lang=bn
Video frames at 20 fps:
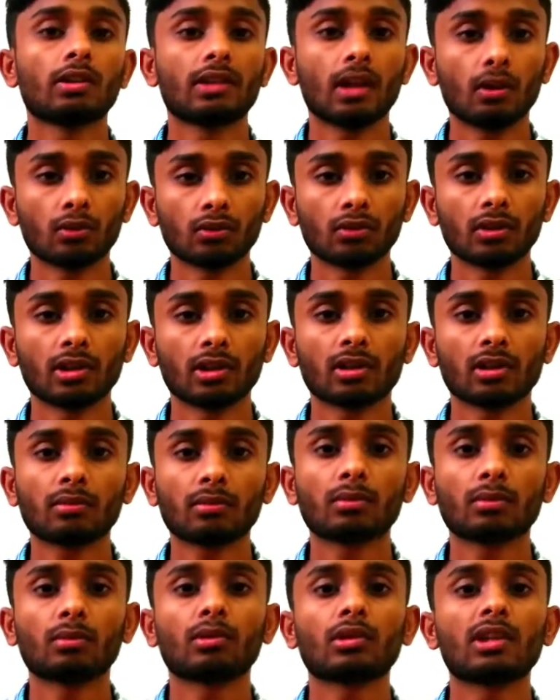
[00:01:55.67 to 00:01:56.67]
ডাউন হয়ে যাবে
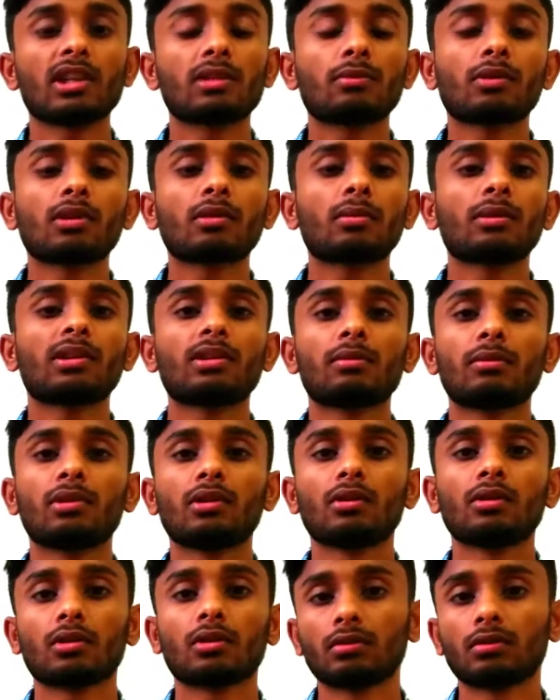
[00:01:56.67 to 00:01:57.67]
এবং স্পেসিফিক যে
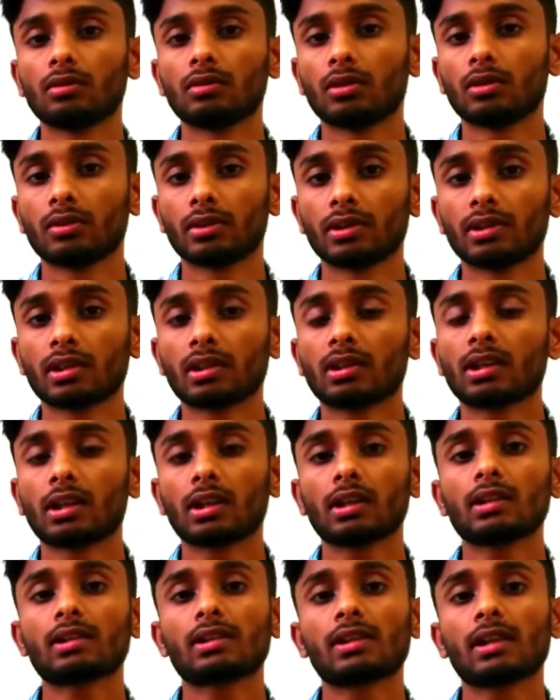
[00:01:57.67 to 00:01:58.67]
ভিজিটরগুলো রয়েছে
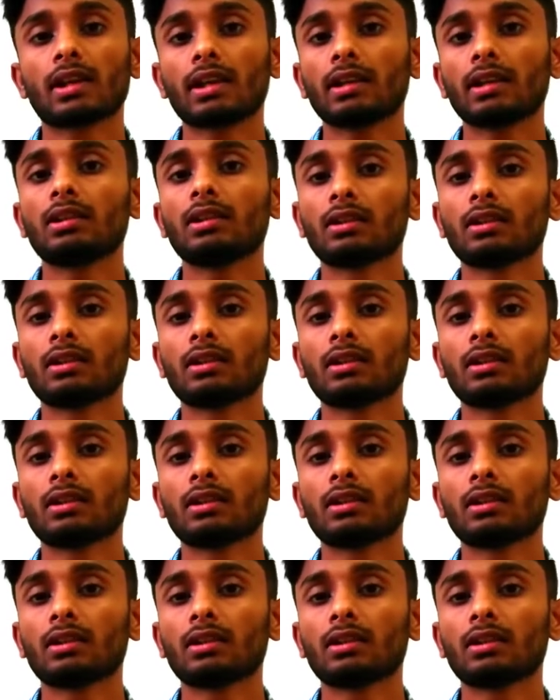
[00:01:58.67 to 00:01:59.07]
তারা সেই